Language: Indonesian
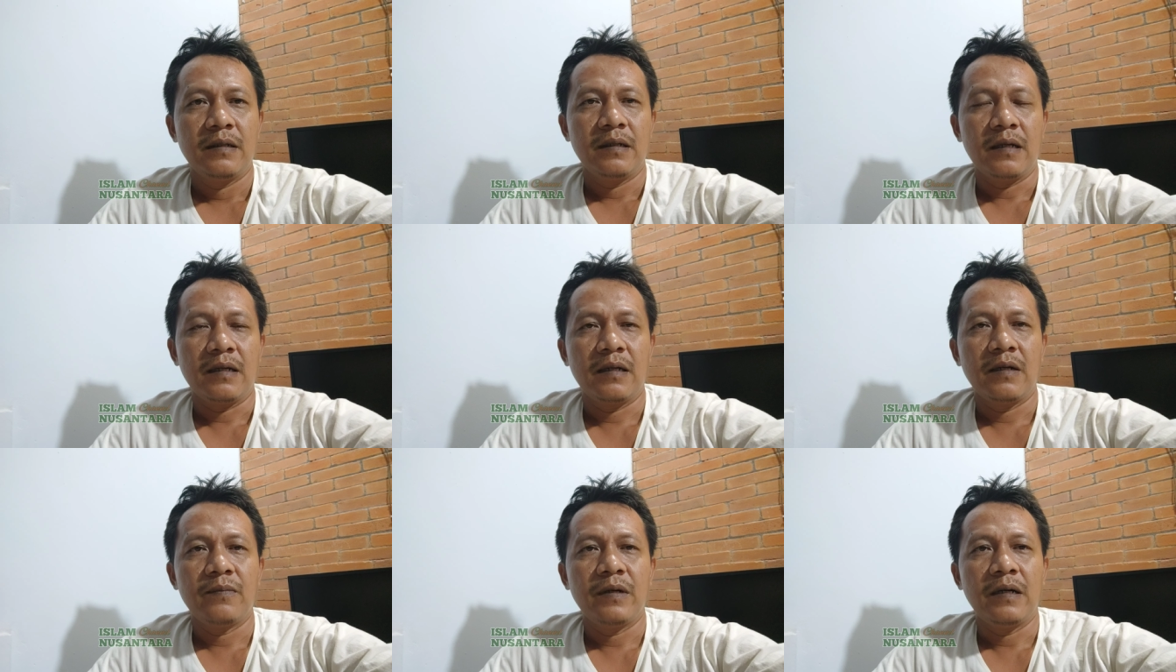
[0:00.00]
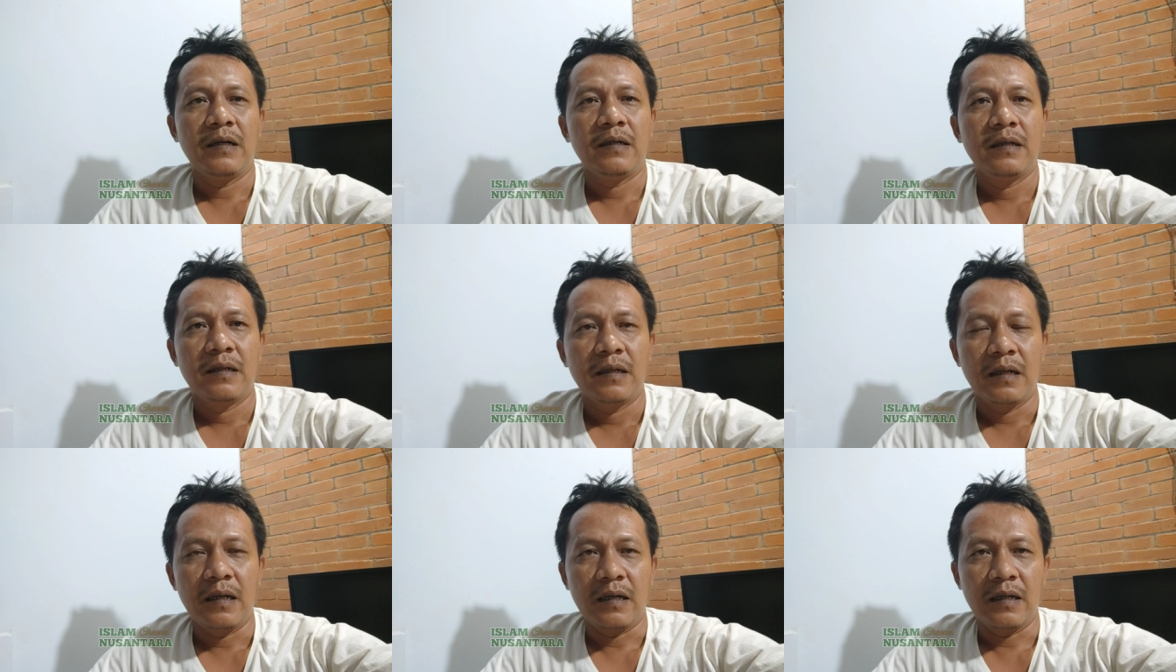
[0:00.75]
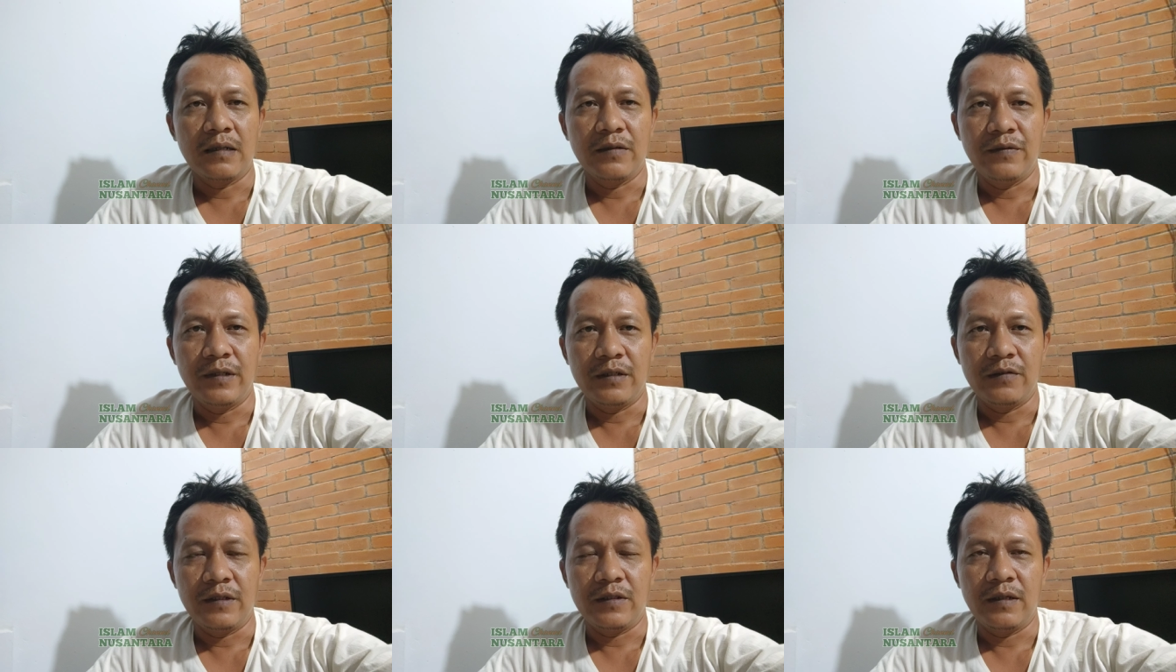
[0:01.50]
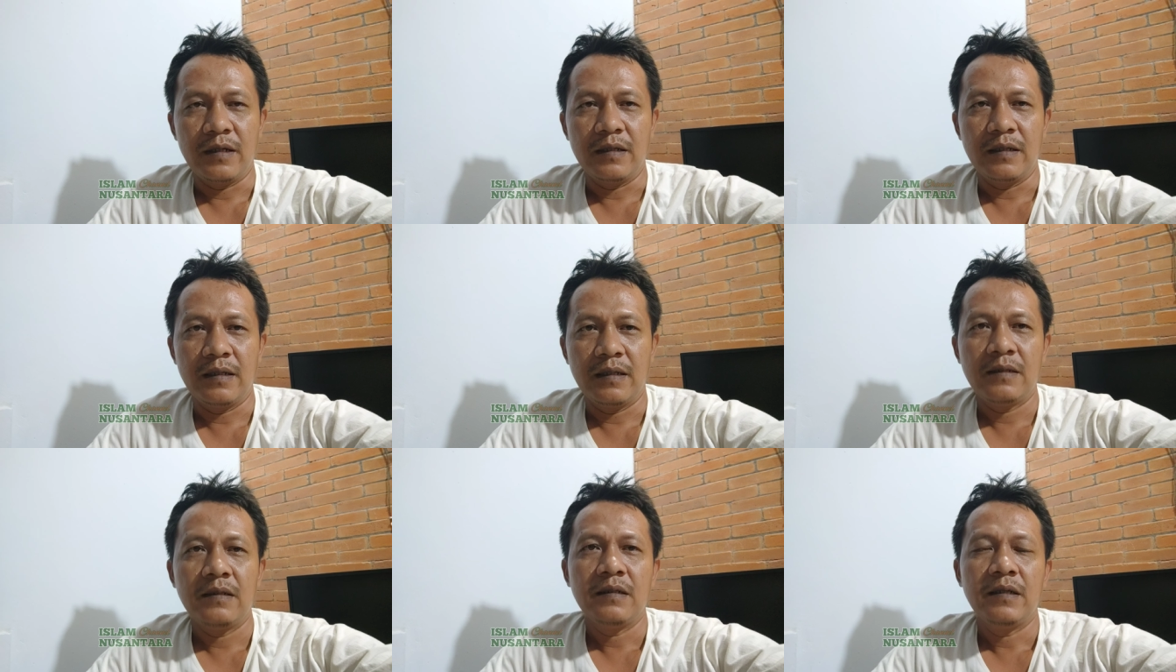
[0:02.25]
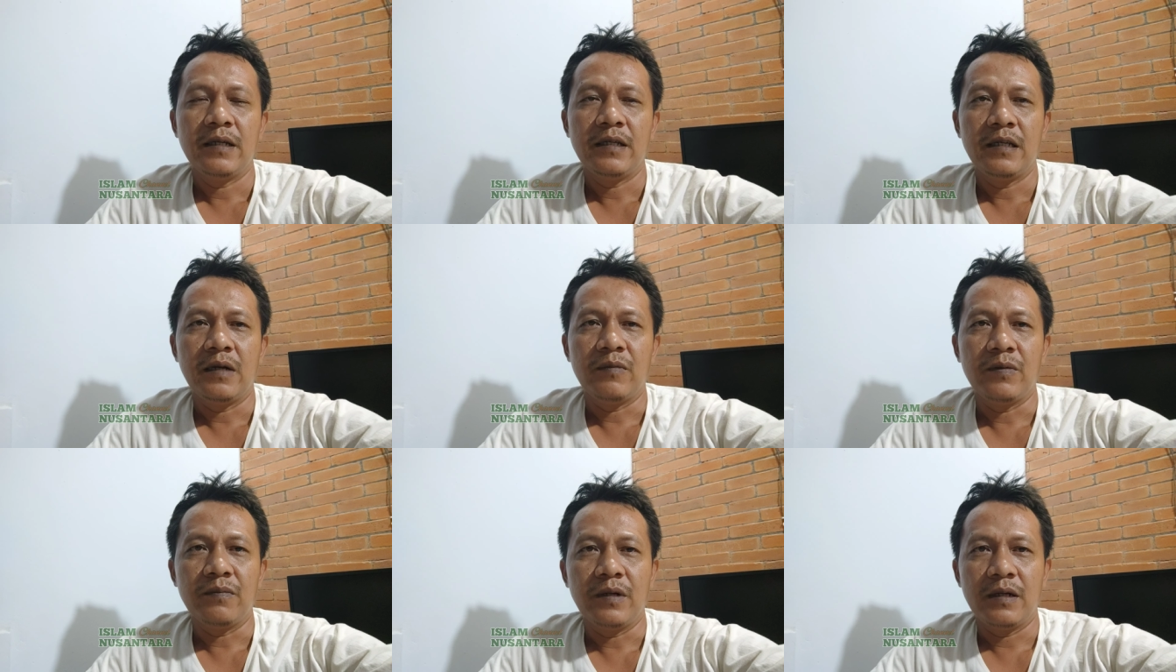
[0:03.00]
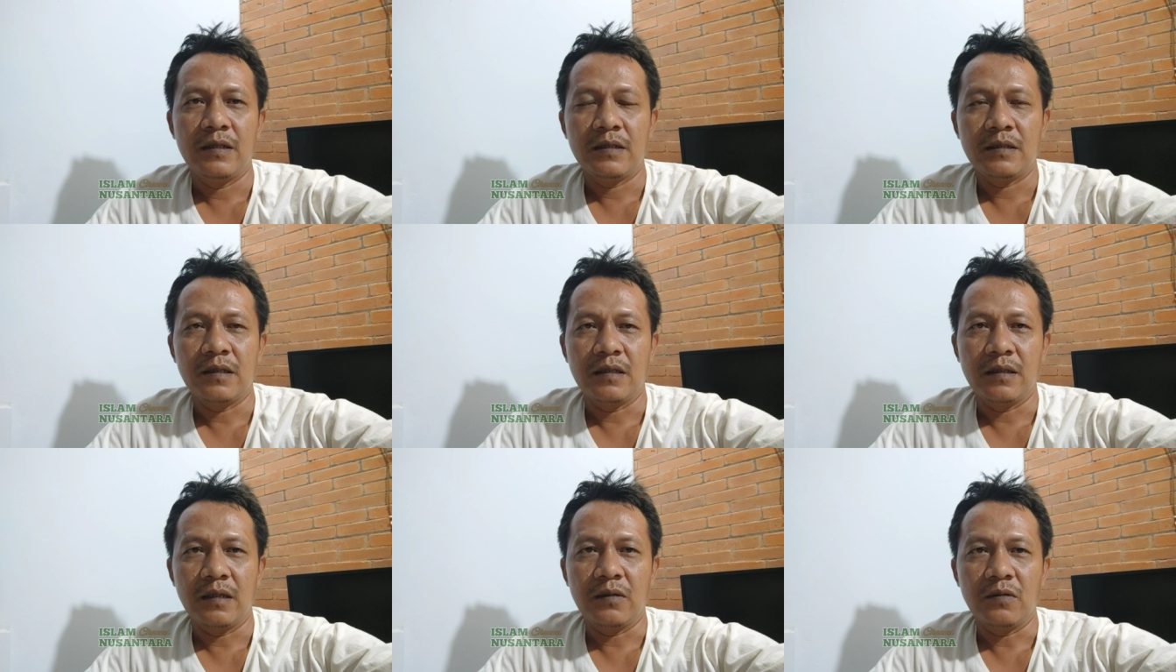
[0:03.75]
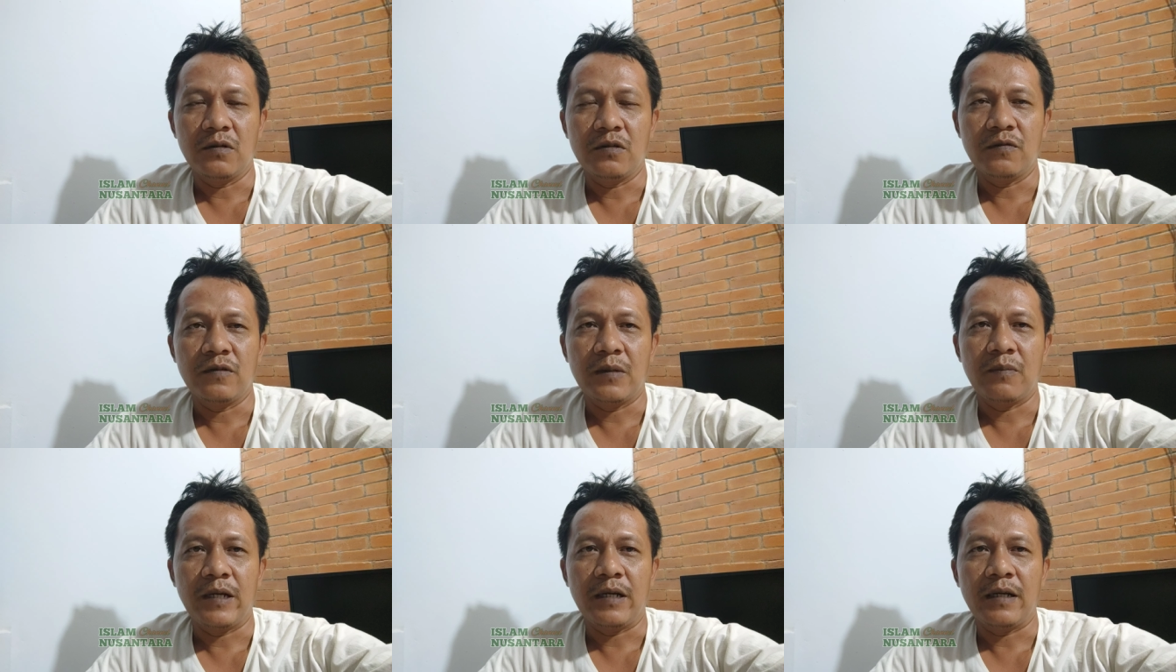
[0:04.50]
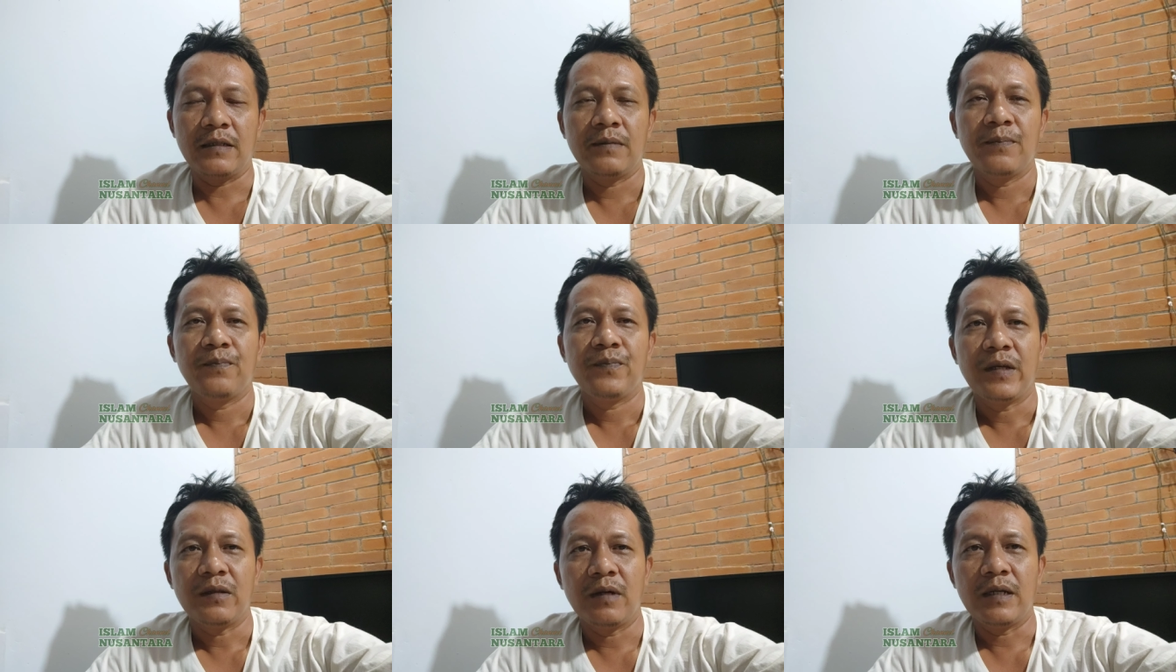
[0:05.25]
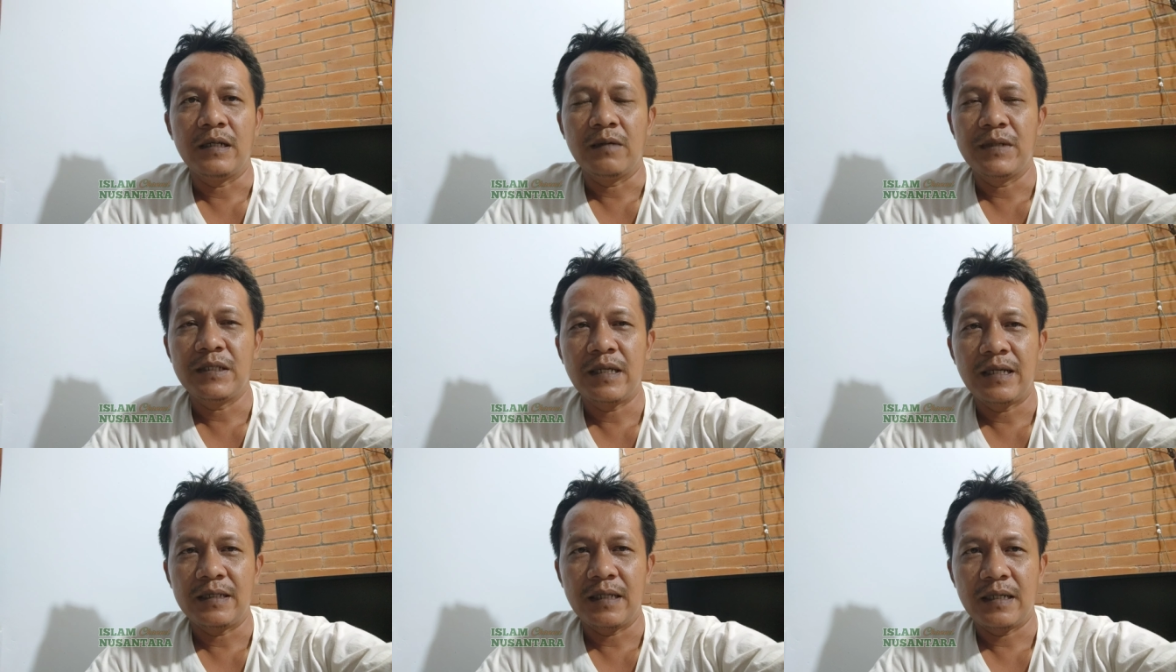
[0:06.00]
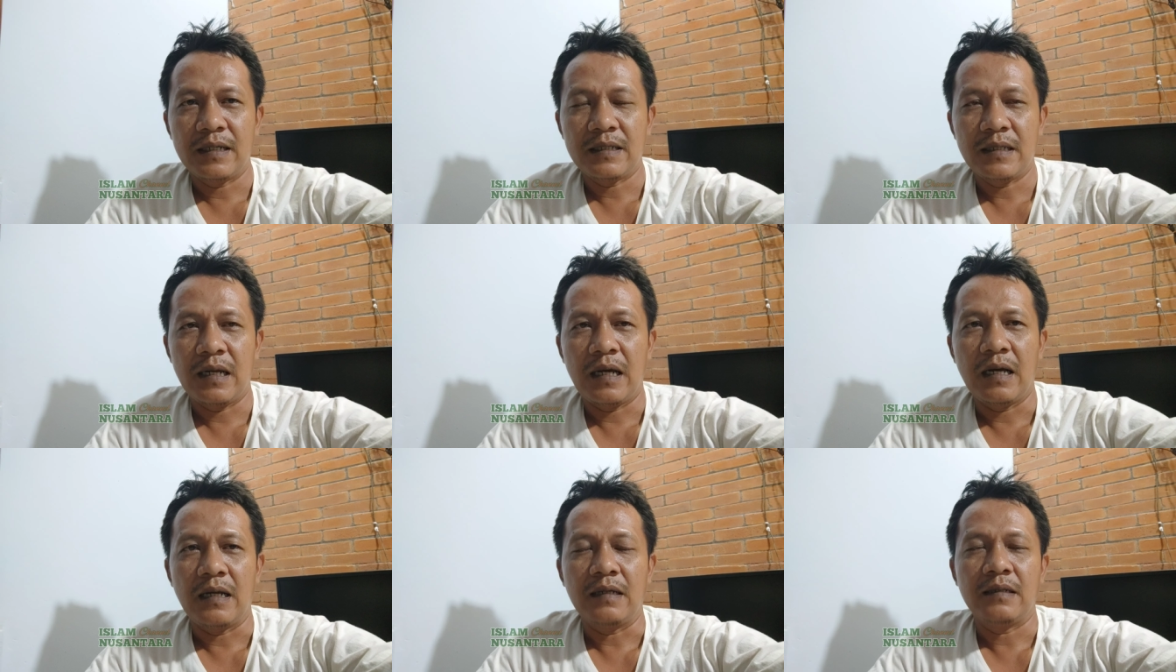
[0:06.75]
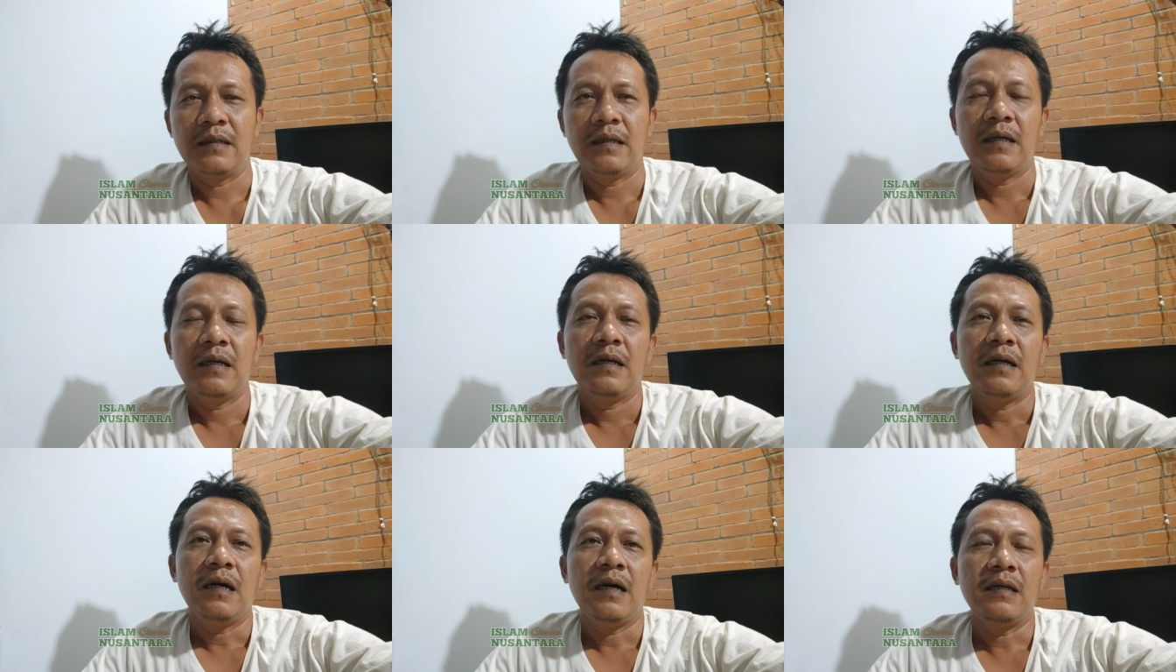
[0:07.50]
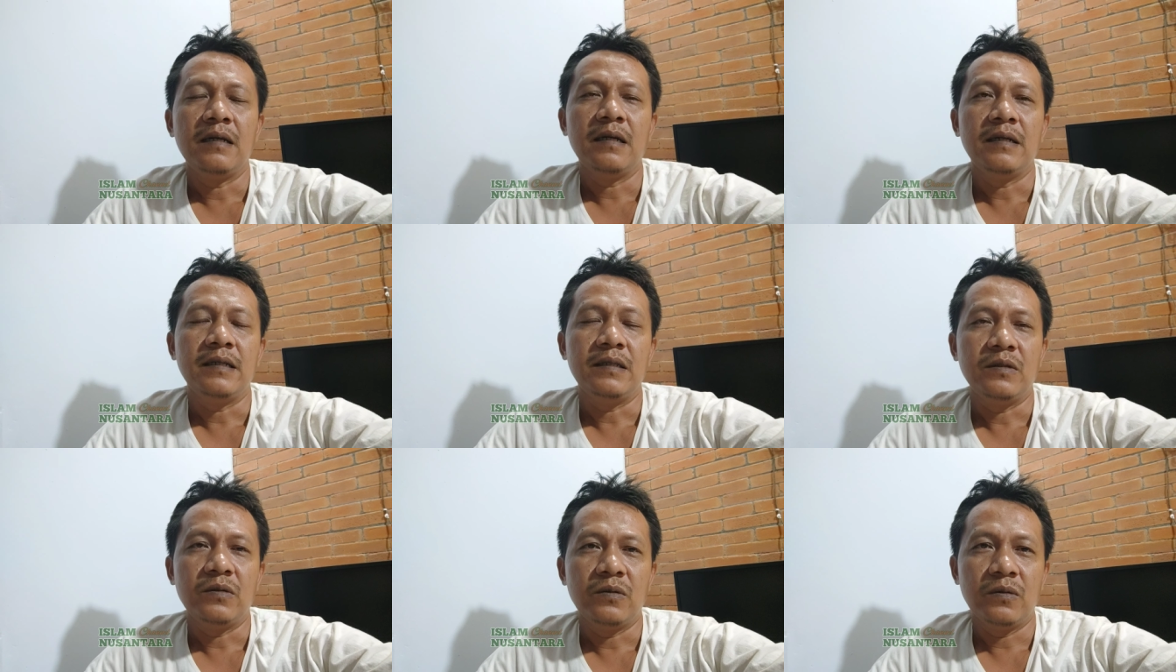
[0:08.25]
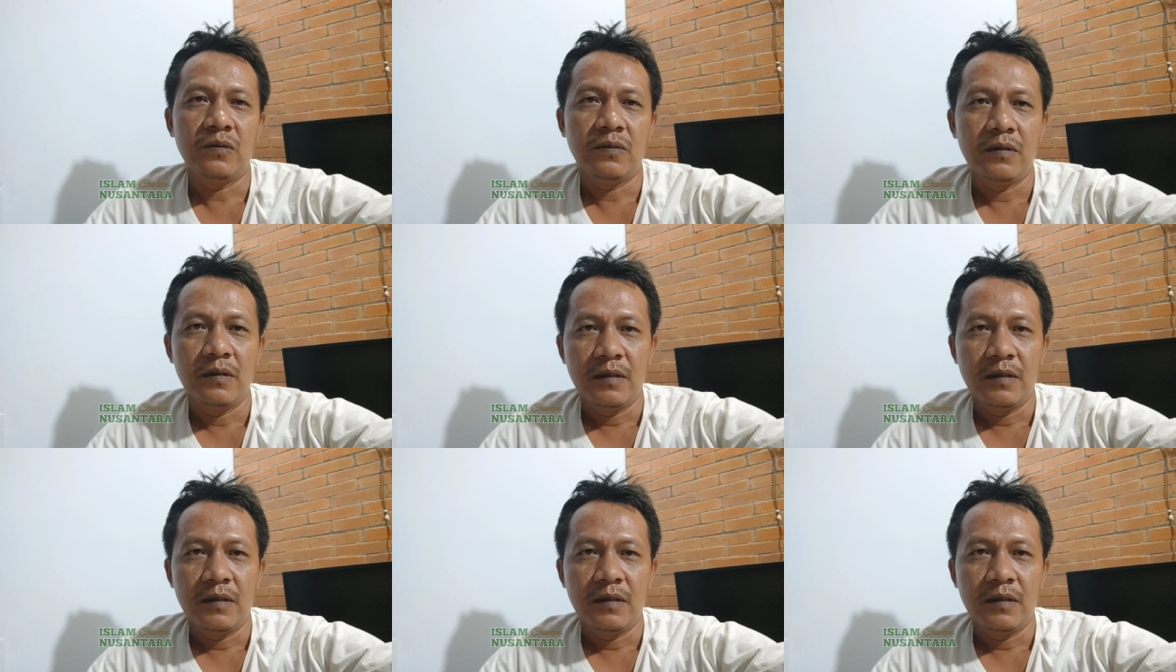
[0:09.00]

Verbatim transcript: Karena apa? Karena di video-video Anda yang membahas tentang Gus Fuad Pleret, itu Anda mencari-cari kesalahan anda itu